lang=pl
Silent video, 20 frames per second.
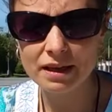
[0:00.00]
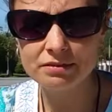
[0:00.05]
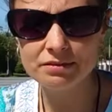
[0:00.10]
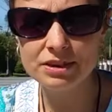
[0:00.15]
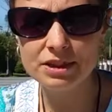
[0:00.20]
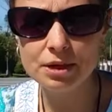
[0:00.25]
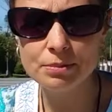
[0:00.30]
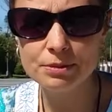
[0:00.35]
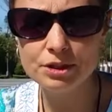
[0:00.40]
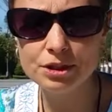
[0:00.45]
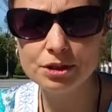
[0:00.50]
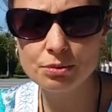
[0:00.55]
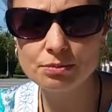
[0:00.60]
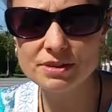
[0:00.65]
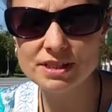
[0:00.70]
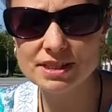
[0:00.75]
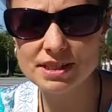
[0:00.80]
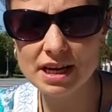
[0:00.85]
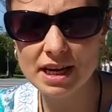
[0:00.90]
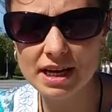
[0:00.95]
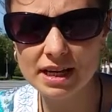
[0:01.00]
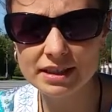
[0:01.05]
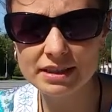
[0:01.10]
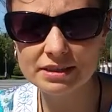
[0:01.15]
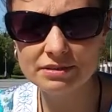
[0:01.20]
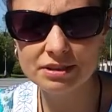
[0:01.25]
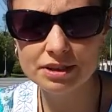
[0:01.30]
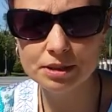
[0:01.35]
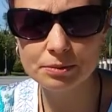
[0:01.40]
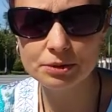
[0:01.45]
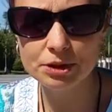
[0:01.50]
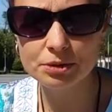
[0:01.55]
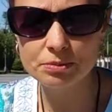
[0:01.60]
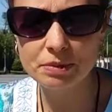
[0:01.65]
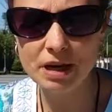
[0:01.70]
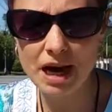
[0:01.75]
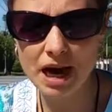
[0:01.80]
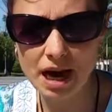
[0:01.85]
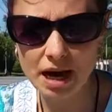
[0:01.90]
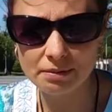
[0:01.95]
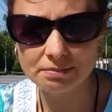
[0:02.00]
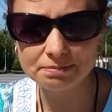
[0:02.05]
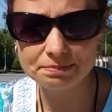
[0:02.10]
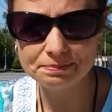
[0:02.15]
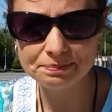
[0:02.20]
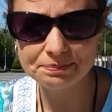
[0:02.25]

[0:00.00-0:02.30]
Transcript: witaminą C i witaminą A.